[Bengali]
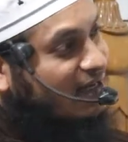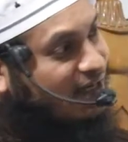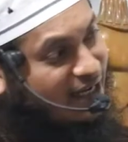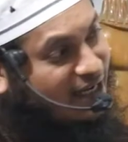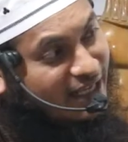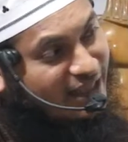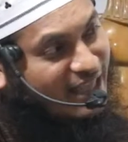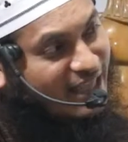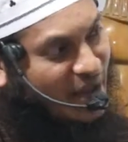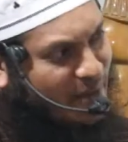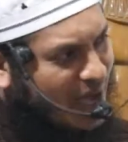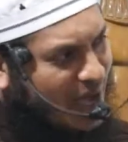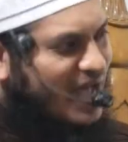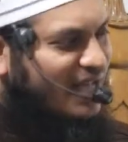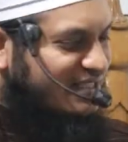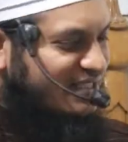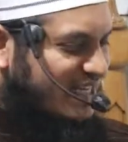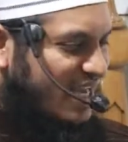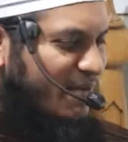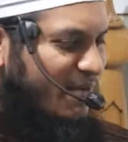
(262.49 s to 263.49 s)
কি দেওয়া
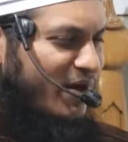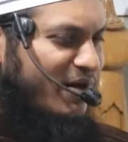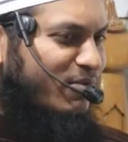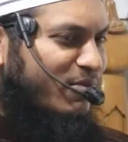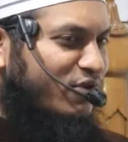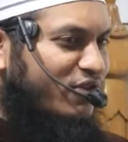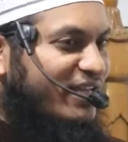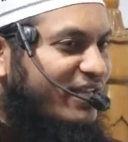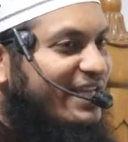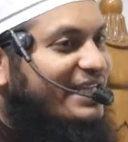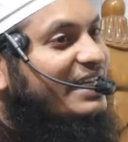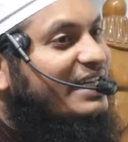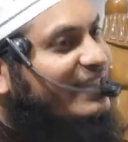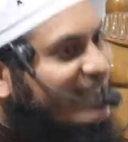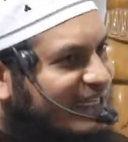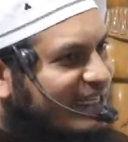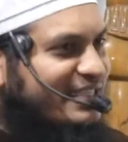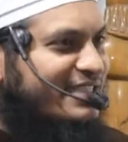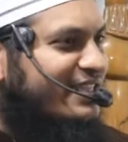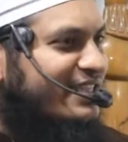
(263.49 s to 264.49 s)
আছে আমার মধ্যে এটা
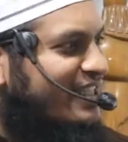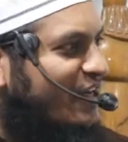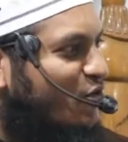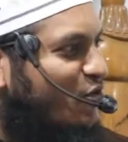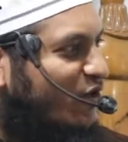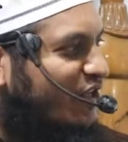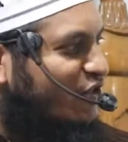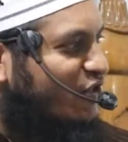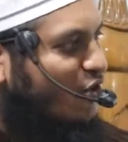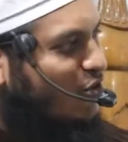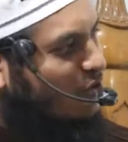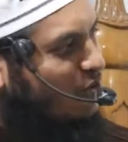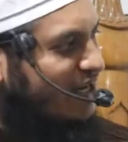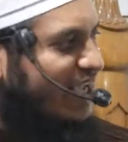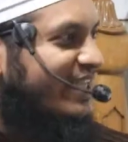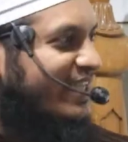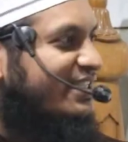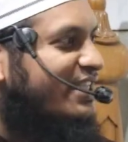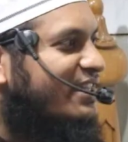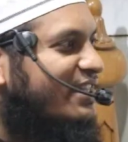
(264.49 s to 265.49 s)
থেকে চিন্তা করি তখন
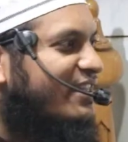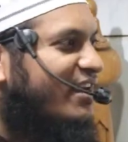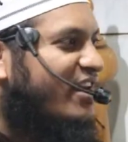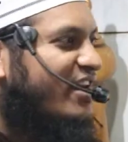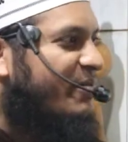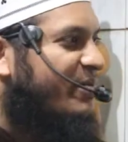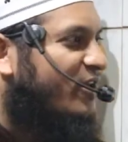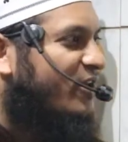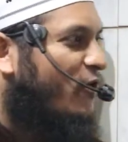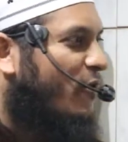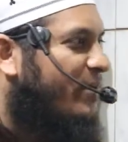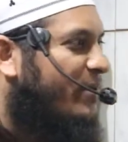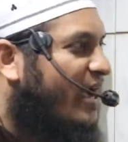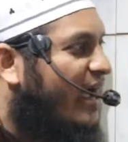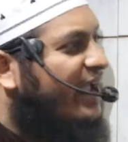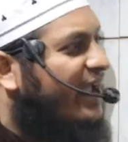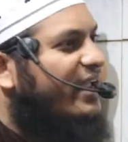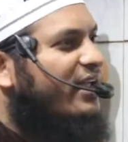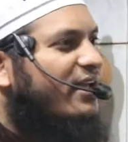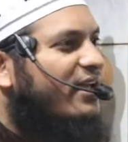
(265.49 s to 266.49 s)
এই চিন্তাটা বের হবে
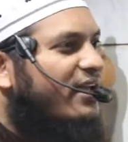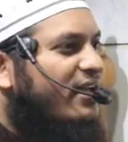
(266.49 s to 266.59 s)
হায়